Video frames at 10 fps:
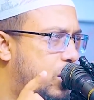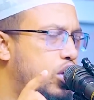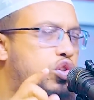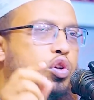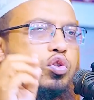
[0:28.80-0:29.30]

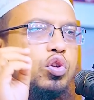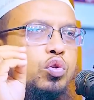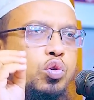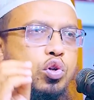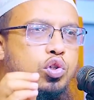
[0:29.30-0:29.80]
অত্যন্ত
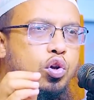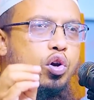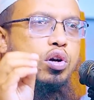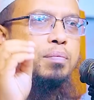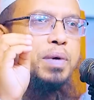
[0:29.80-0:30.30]

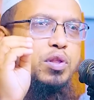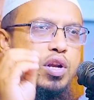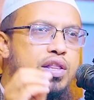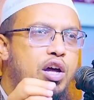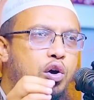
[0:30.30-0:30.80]
দুঃখজনক
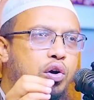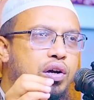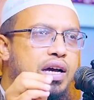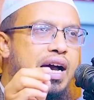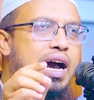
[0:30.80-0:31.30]
বেদনাদায়ক
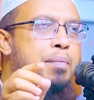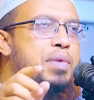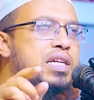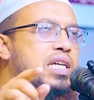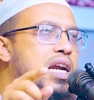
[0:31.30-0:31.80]

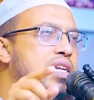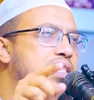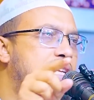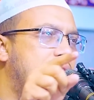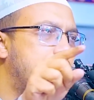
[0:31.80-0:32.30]
আমরা যারা
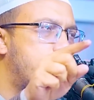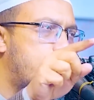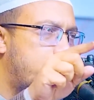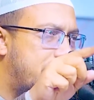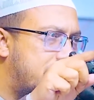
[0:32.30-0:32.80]
নিজেদেরকে
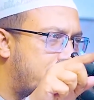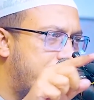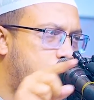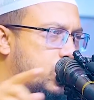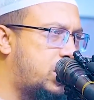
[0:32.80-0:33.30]
মুসলমান
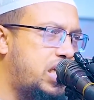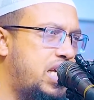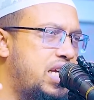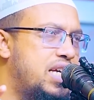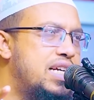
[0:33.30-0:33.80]
দাবি করছি
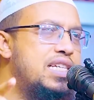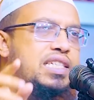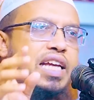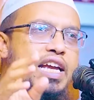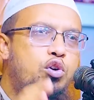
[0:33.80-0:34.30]

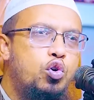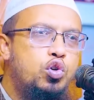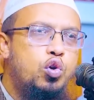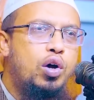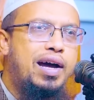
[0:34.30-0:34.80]
সেই
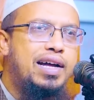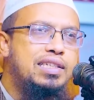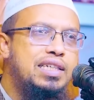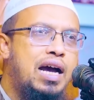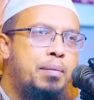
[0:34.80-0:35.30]
গুণগুলো
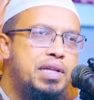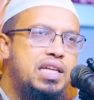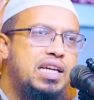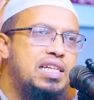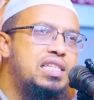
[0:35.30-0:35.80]
আজ
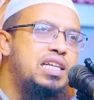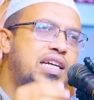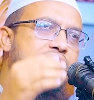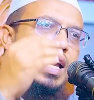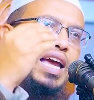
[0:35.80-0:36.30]
আমাদের কাছ
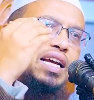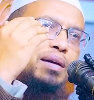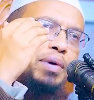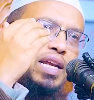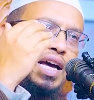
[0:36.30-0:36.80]
থেকে
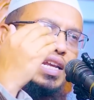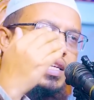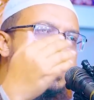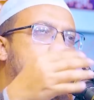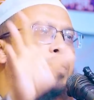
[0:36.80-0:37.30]
একেবারে
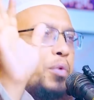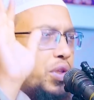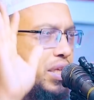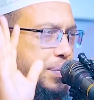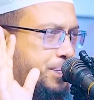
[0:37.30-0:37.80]
হারিয়ে যাওয়ার পথে